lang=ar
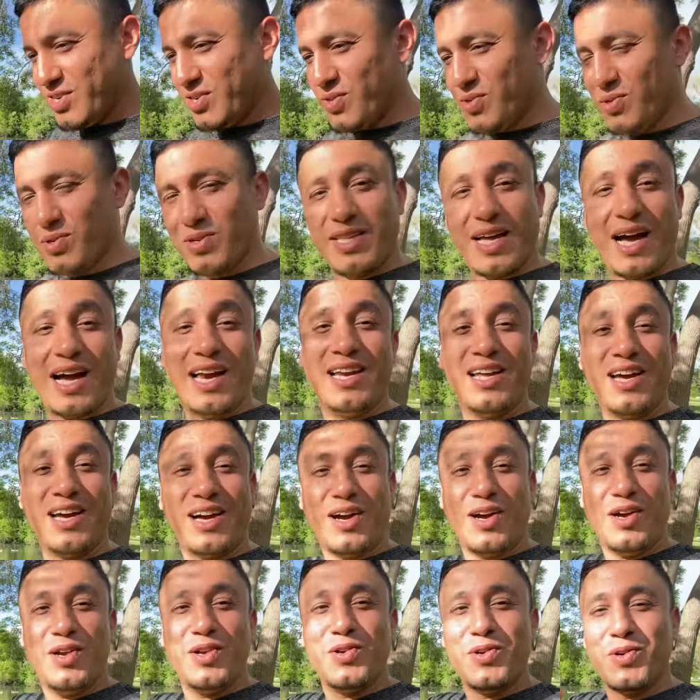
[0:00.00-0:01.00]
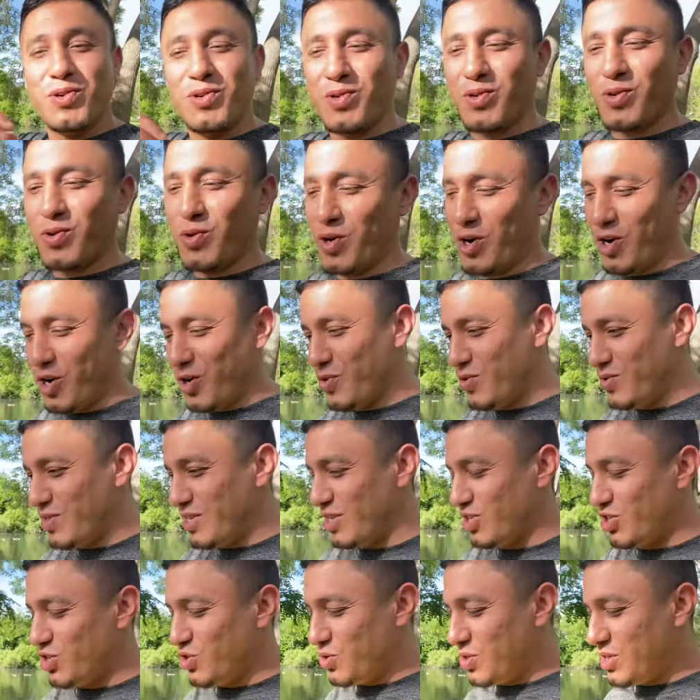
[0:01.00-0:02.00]
وتعليق حلو وقولوا لنا
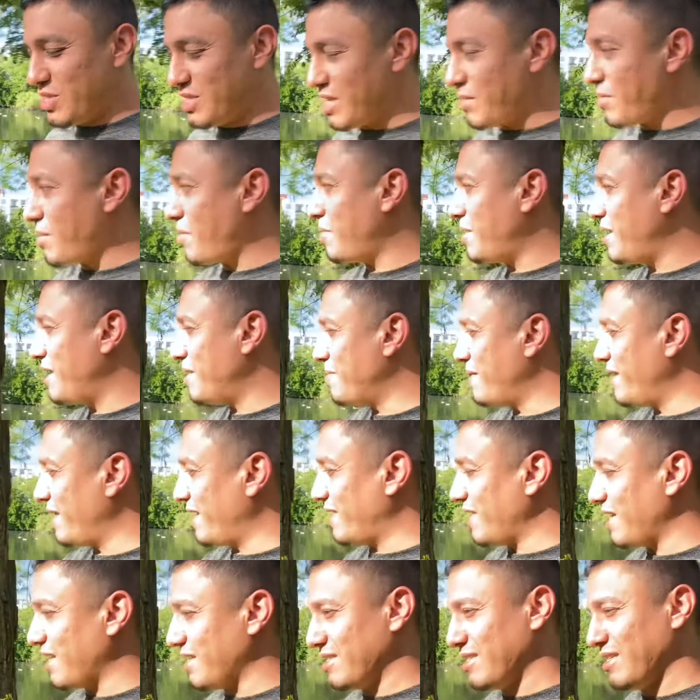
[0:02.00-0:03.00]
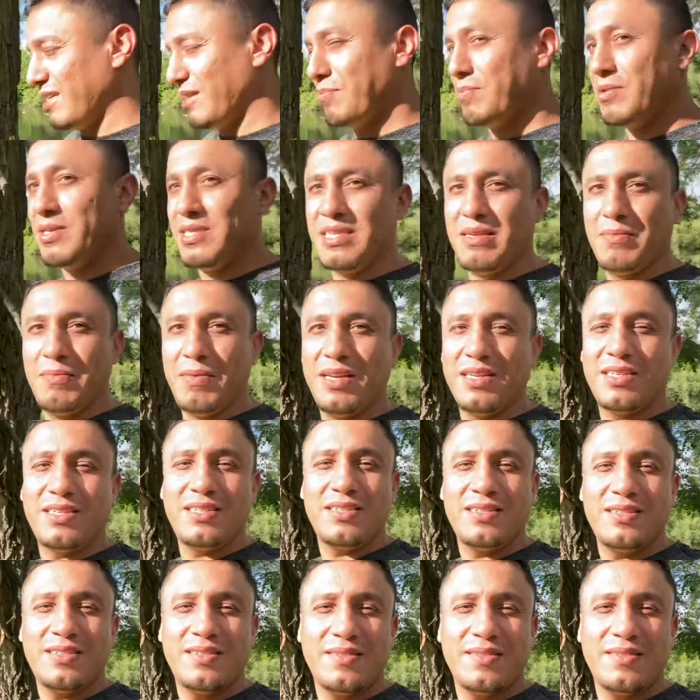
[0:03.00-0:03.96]
شنو السبب اللي ما نقدر نصيد بيه سمك